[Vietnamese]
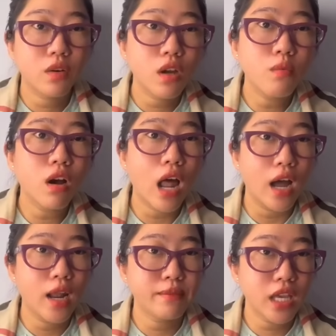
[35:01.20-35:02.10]
khi cũng có
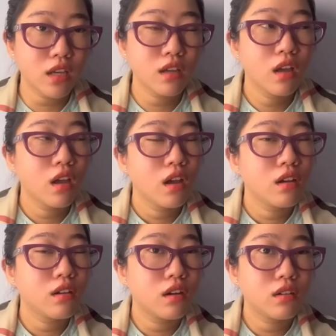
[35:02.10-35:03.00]
lợi lắm ấy
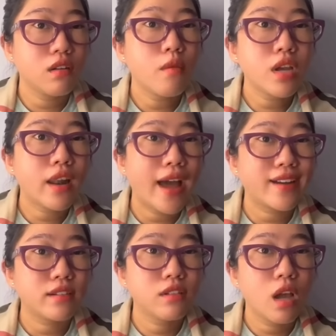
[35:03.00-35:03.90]
rồi giống như là
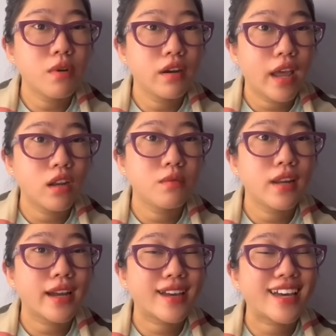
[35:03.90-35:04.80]
nếu mười nè nếu mười
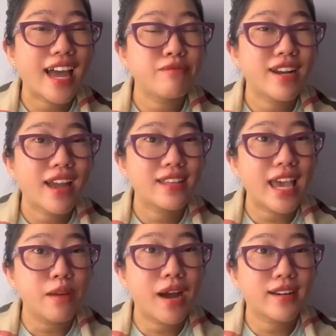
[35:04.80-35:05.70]
là camera
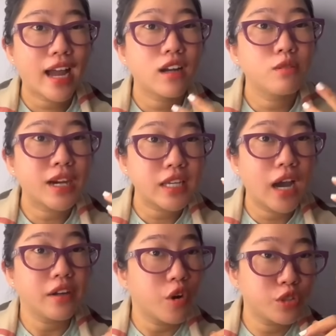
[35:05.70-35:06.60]
chạy bằng năng lượng mặt
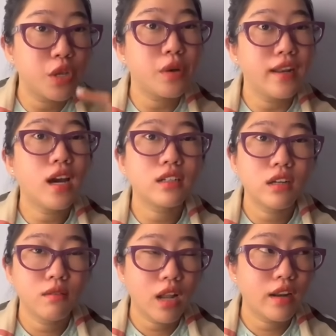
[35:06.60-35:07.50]
trời còn siêu đỉnh hơn
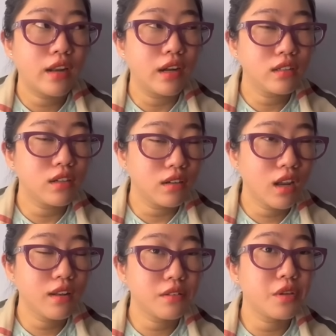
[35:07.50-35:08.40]
nữa nên là đừng chửi
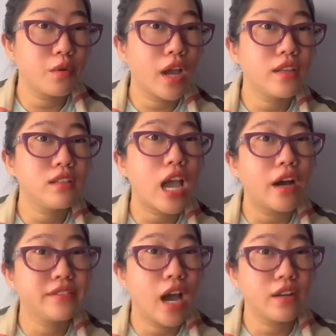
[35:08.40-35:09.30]
nhiều khi nhờ
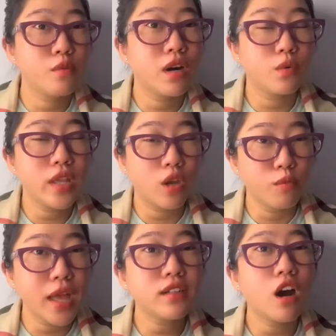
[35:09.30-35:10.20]
nhờ nếu mười quý vị cũng
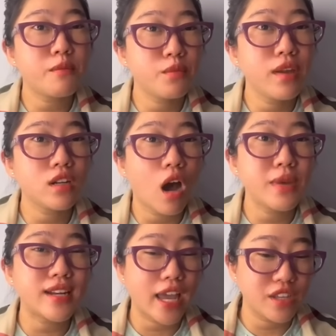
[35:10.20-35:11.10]
biết đó biết đó
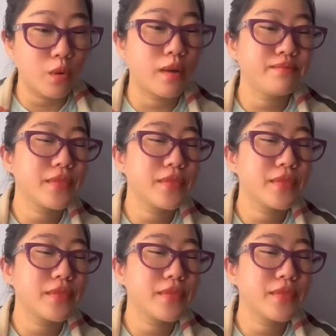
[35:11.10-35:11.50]
biết đây nhiều lắm